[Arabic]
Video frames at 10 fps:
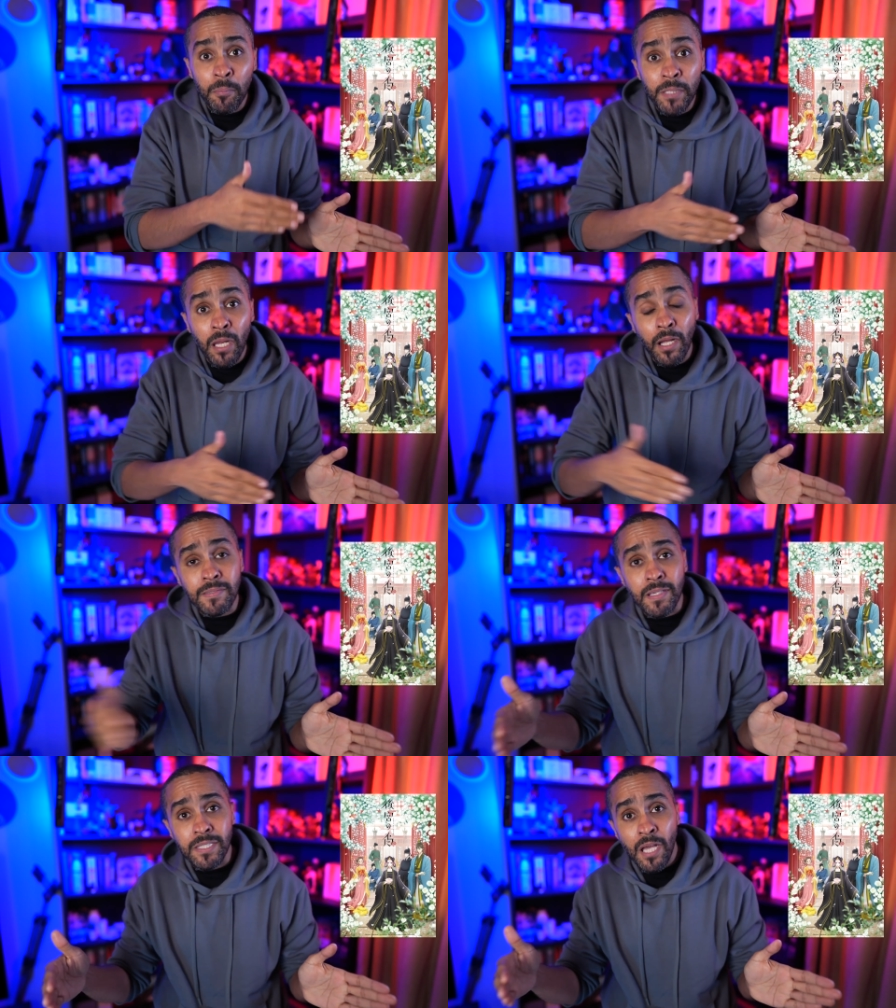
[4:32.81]
من
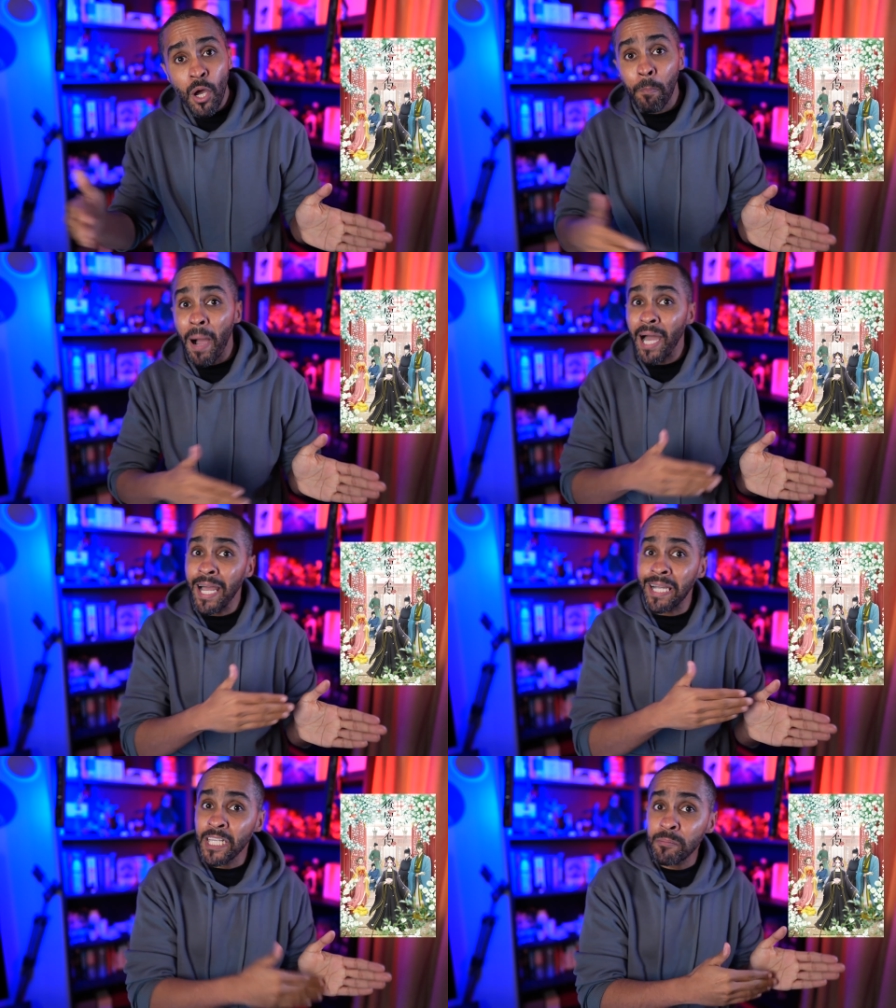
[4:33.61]
القصص مع
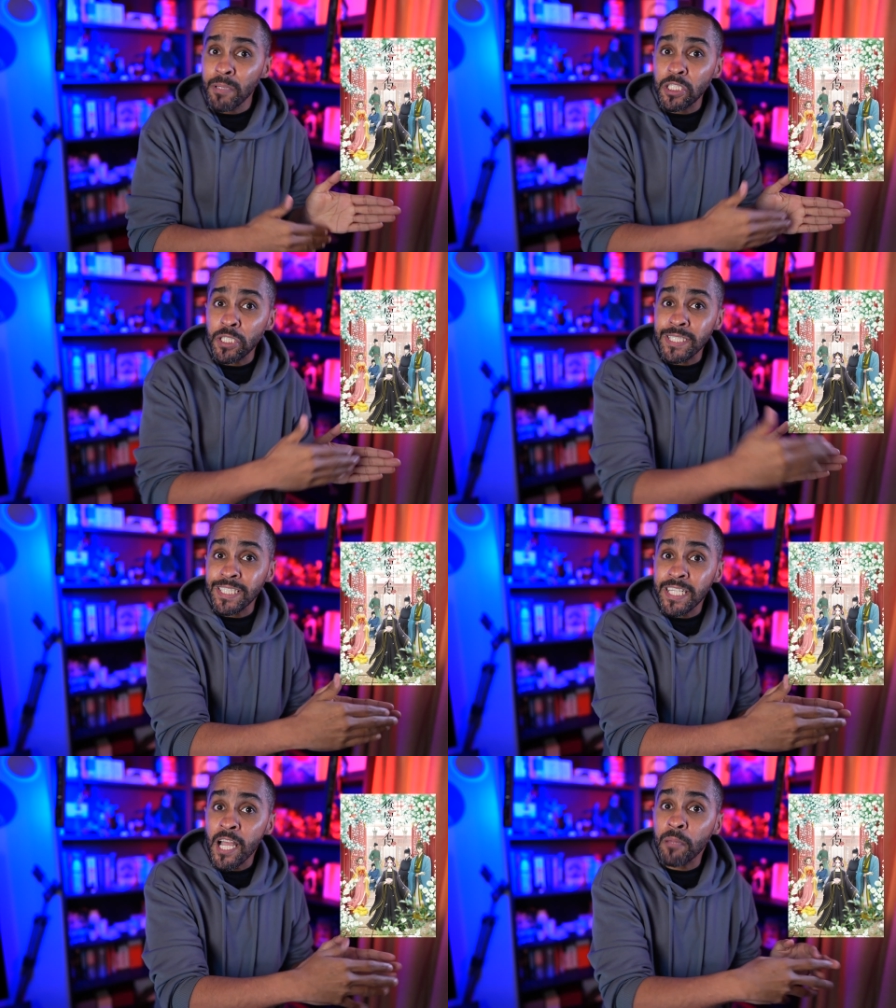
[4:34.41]
العديد من
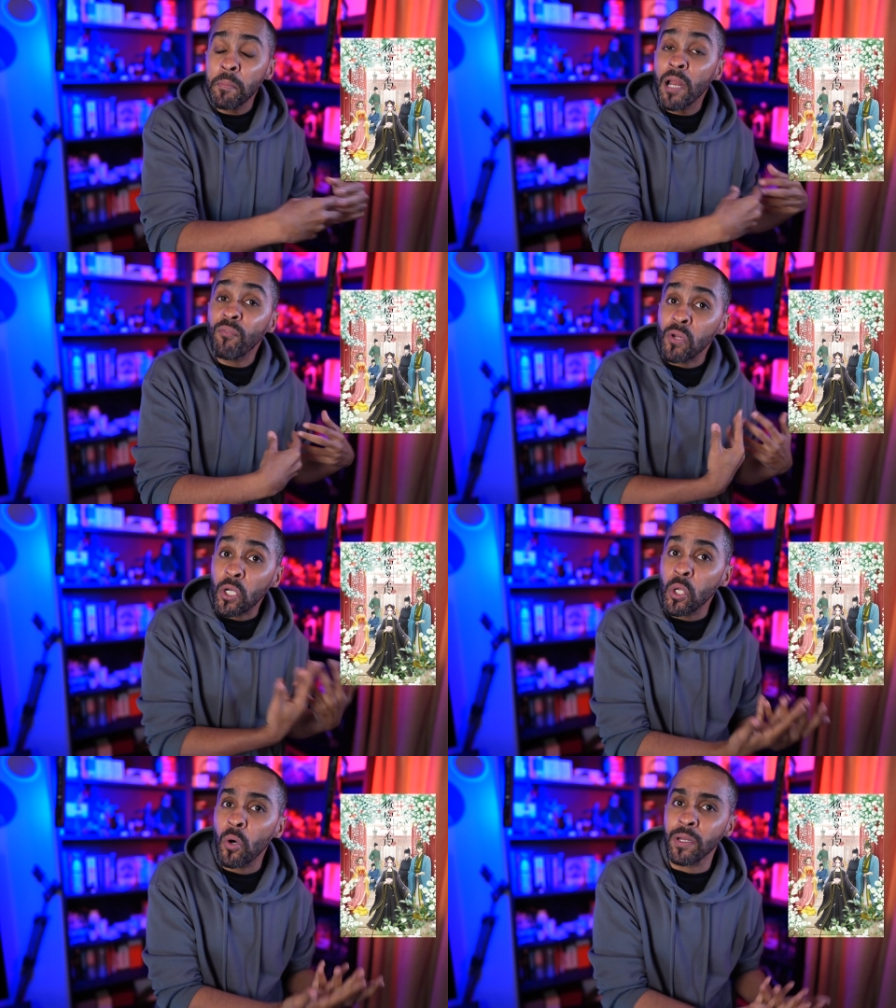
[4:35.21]
الشخصيات من
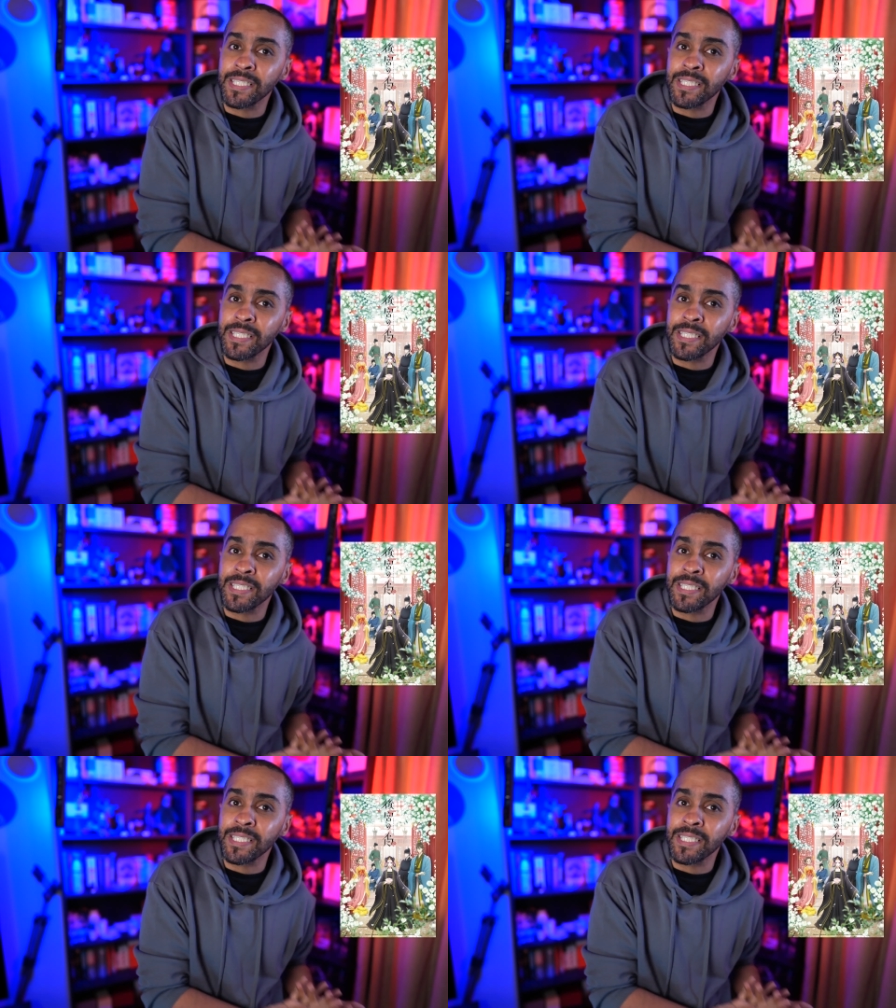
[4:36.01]
الفلكلور